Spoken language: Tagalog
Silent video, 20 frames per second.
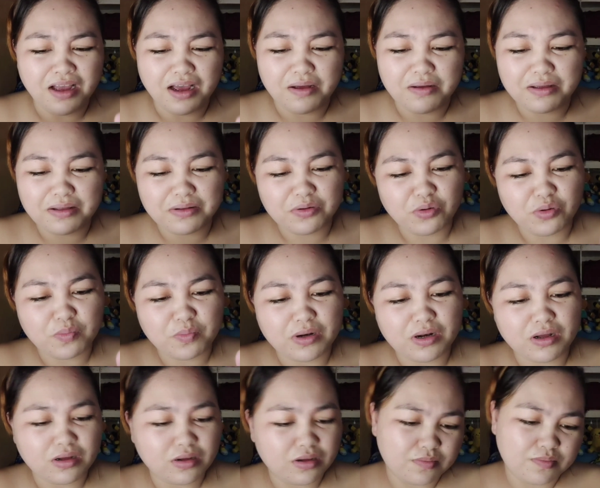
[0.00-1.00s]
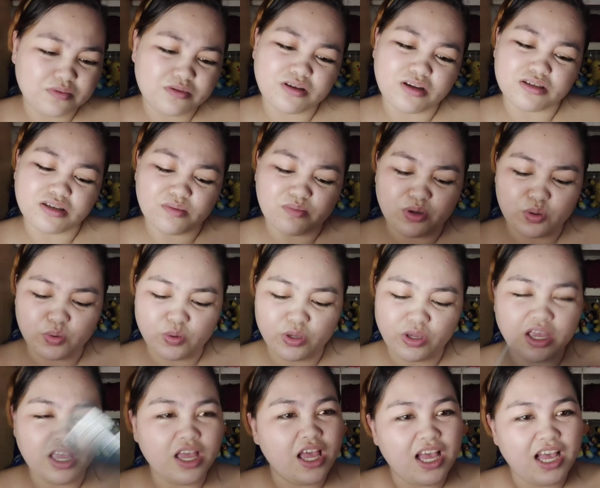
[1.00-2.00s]
Akin anong pinagsasabi ko eh.
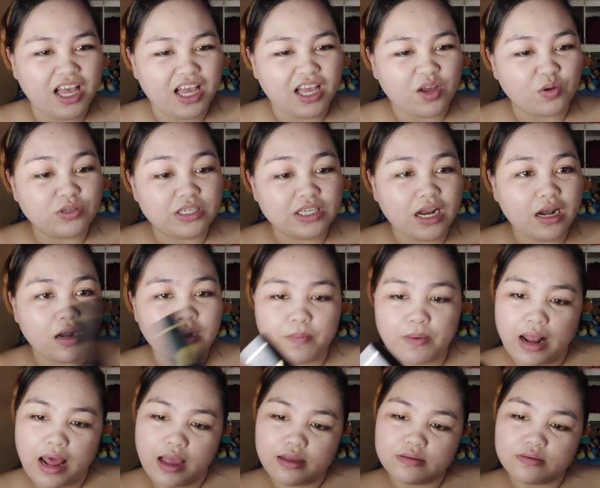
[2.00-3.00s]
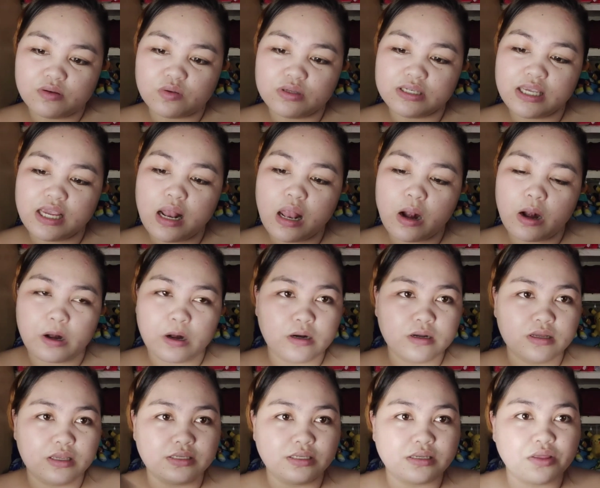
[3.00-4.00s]
Concealer pala. Concealer
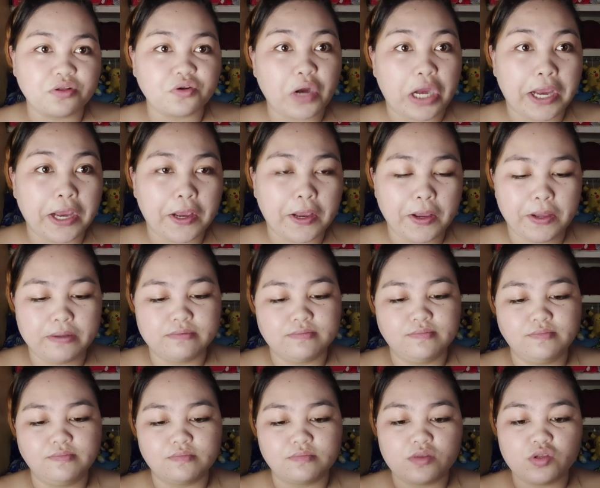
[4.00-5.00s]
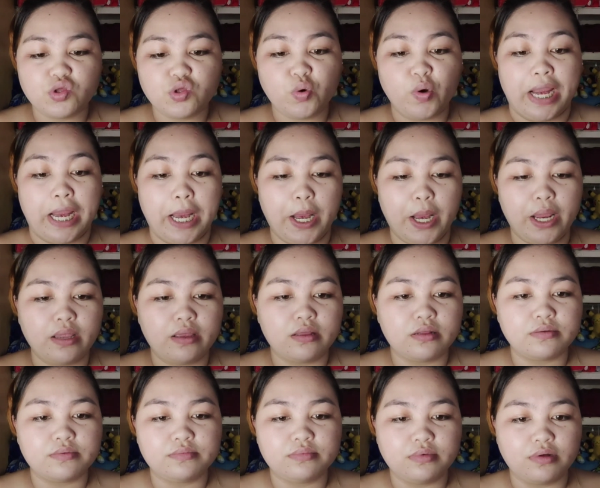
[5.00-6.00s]
is 3.
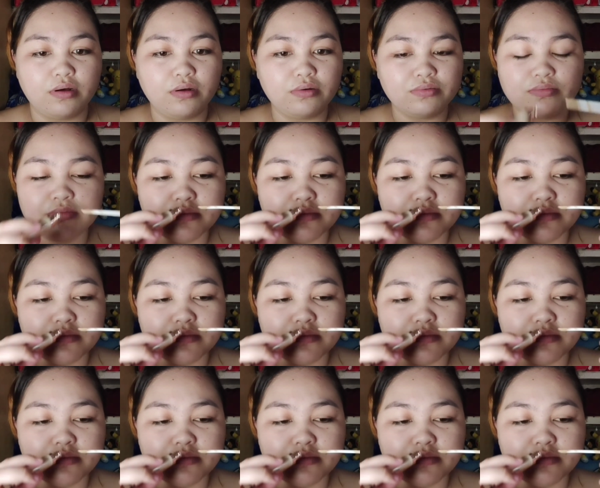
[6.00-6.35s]
3. Oh,